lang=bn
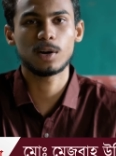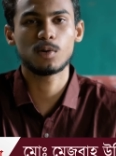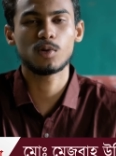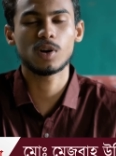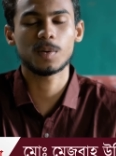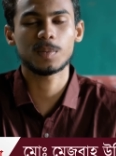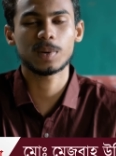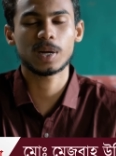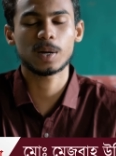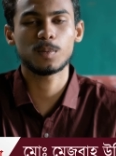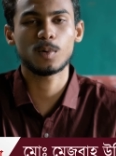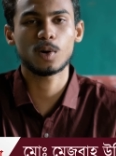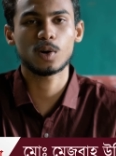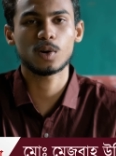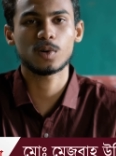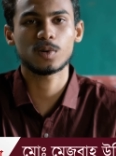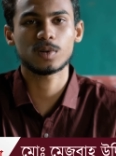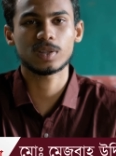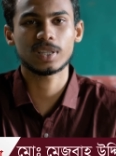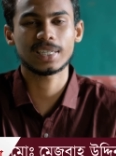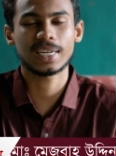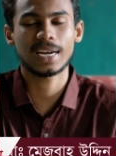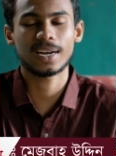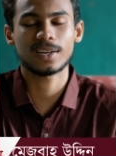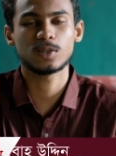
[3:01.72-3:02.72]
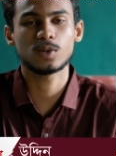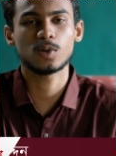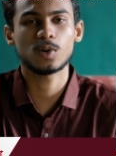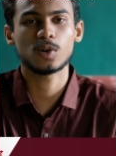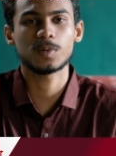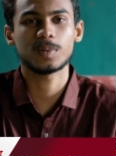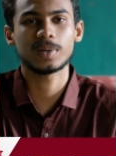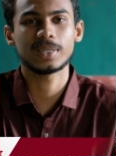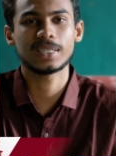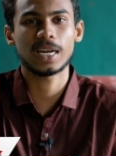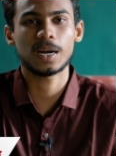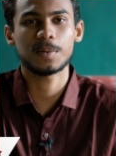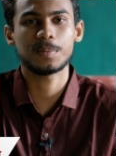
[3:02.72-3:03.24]
এগুলো আমাকে মনে করতে সাহায্য
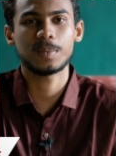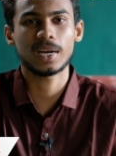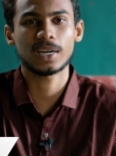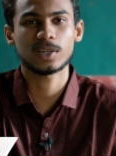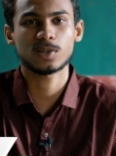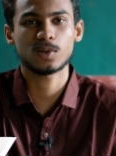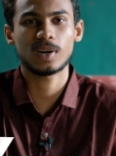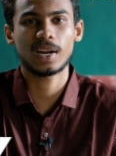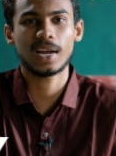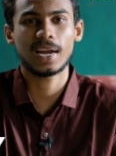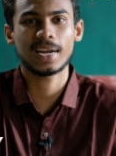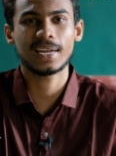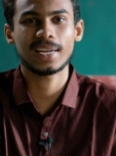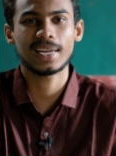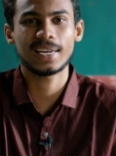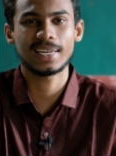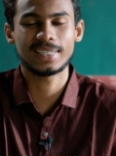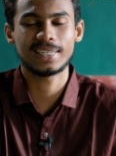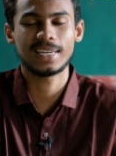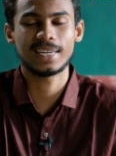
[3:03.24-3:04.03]
করবে যে আমি আসলে আগে কী